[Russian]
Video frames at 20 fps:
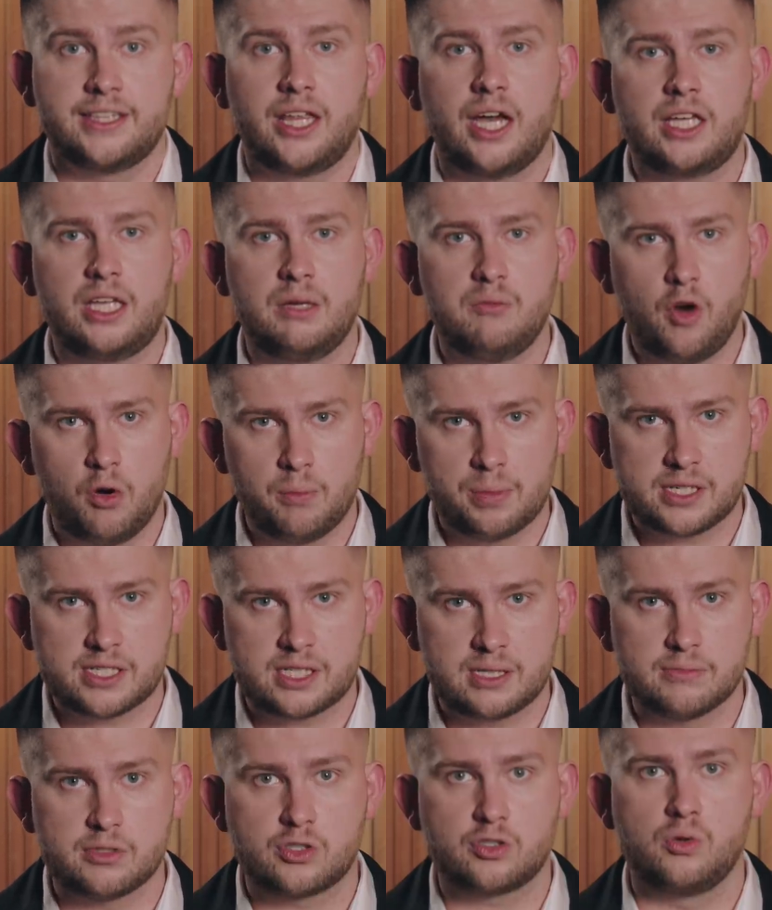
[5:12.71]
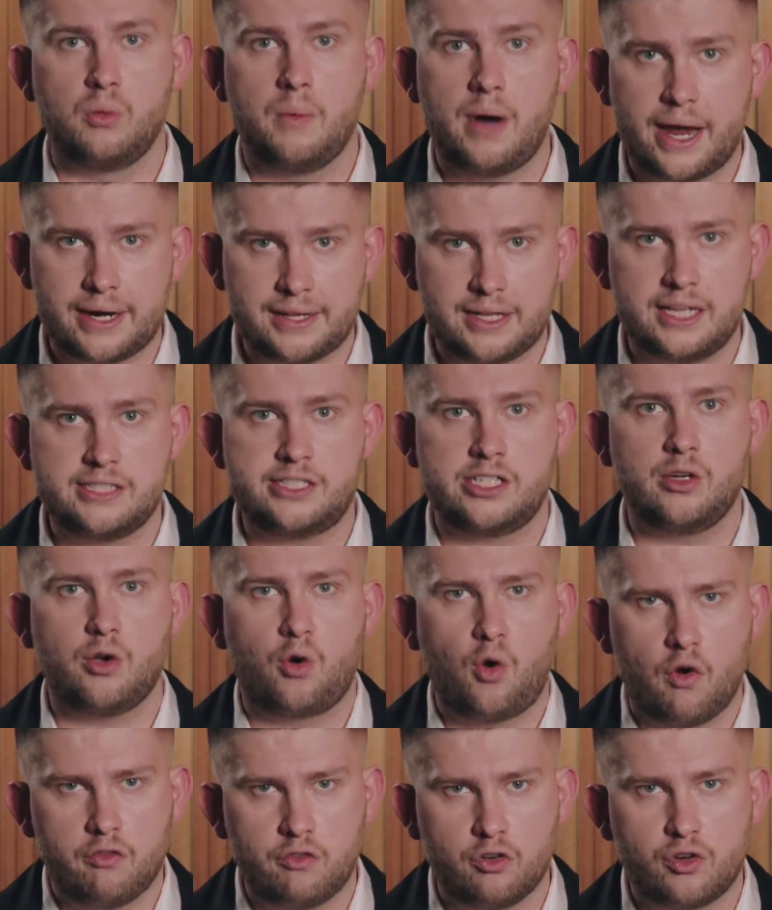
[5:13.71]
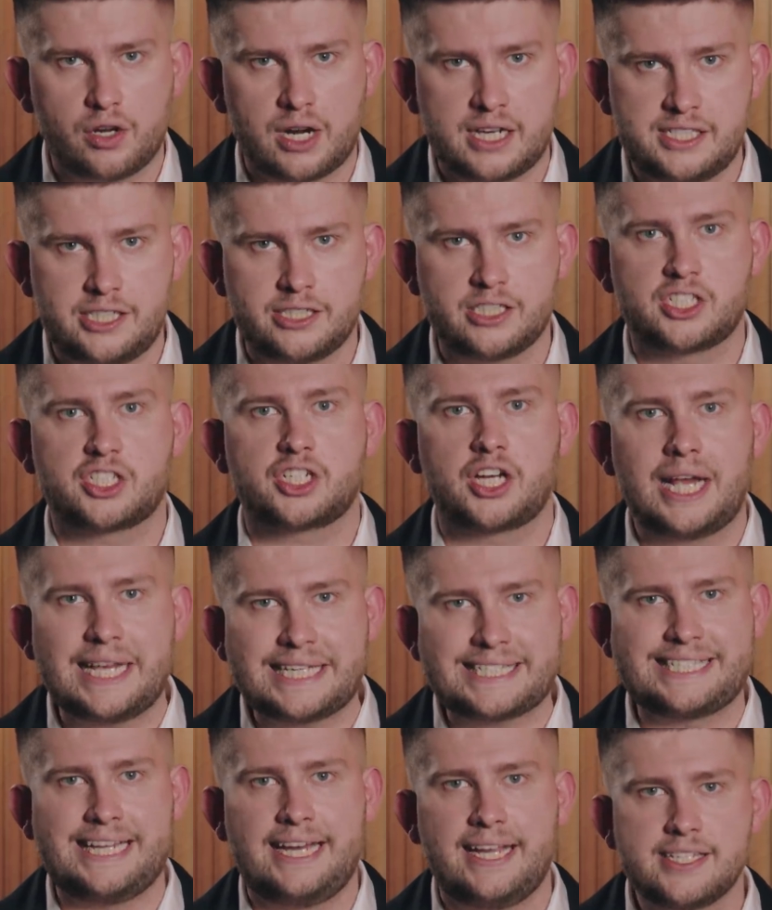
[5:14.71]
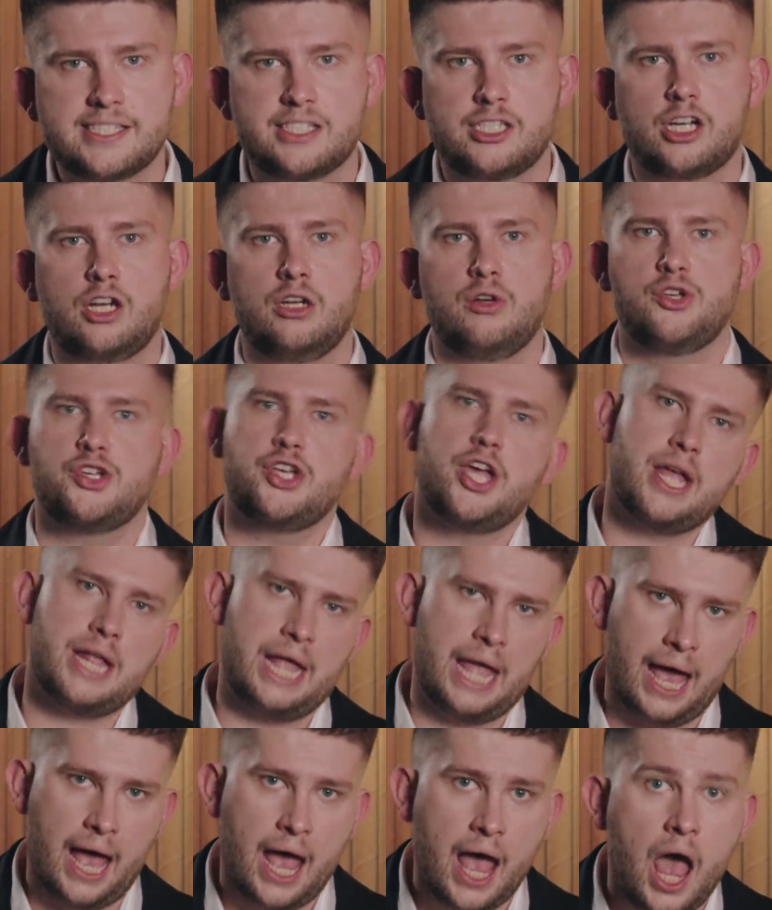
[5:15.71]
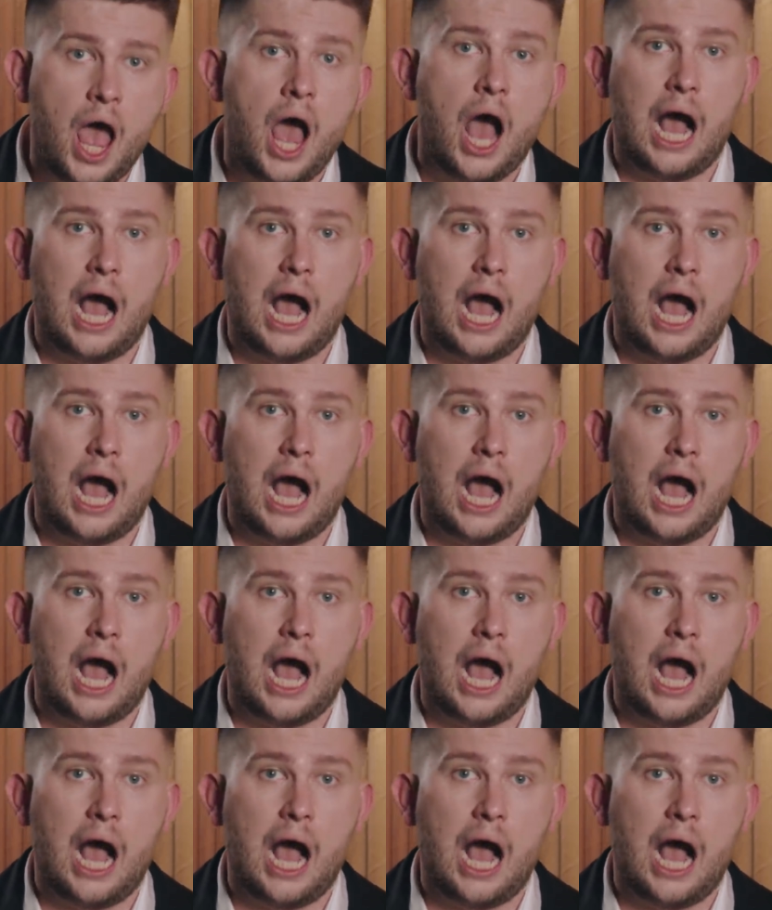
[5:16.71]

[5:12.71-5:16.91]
Таким образом, суммарно Тинькову грозит 6 лет заключения,